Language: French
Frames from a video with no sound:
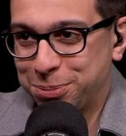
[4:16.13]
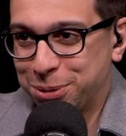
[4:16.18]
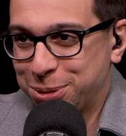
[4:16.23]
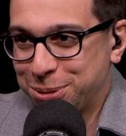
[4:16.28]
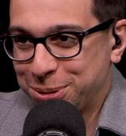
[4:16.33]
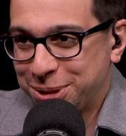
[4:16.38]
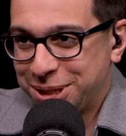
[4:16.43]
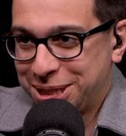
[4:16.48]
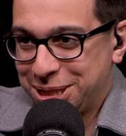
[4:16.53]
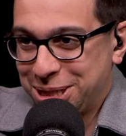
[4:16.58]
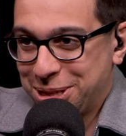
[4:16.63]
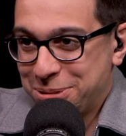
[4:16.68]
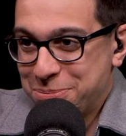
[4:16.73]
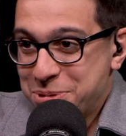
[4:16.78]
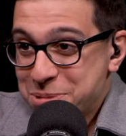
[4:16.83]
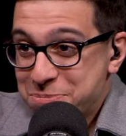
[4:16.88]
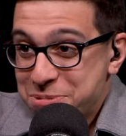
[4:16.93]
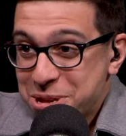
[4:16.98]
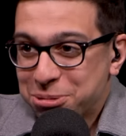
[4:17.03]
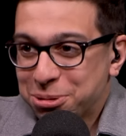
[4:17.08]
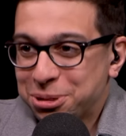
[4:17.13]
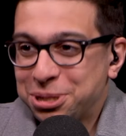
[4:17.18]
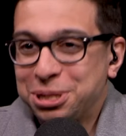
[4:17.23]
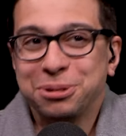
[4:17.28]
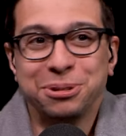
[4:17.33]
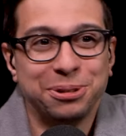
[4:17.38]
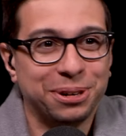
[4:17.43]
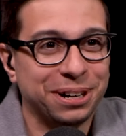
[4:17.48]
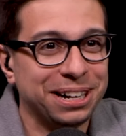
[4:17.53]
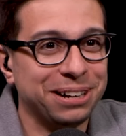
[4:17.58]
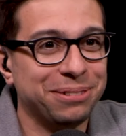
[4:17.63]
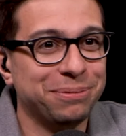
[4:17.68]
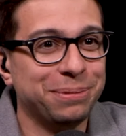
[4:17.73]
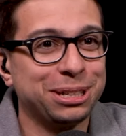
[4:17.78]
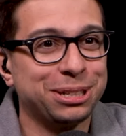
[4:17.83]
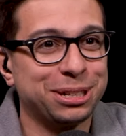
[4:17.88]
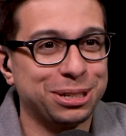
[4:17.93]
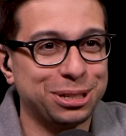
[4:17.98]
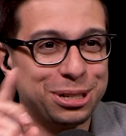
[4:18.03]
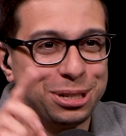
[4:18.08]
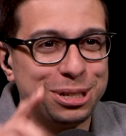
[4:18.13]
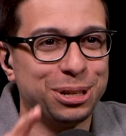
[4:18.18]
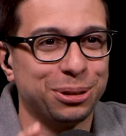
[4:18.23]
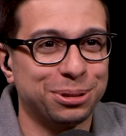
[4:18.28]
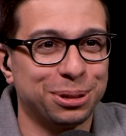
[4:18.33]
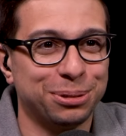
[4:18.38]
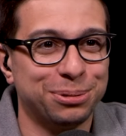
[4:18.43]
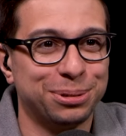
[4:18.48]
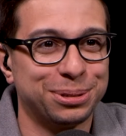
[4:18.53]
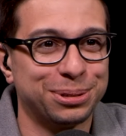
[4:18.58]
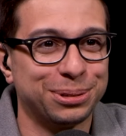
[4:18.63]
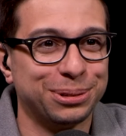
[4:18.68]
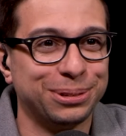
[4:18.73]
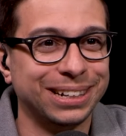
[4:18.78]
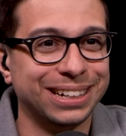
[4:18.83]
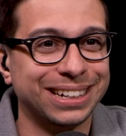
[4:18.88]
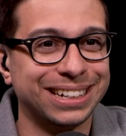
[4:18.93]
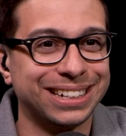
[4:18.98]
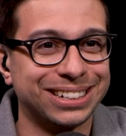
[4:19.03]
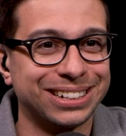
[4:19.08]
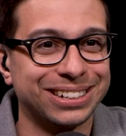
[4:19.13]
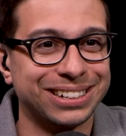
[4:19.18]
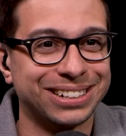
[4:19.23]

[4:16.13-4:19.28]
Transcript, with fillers: je pense, au CP, peut-être au CE1, hein, mais j'ai déjà entendu ce nom. Voilà,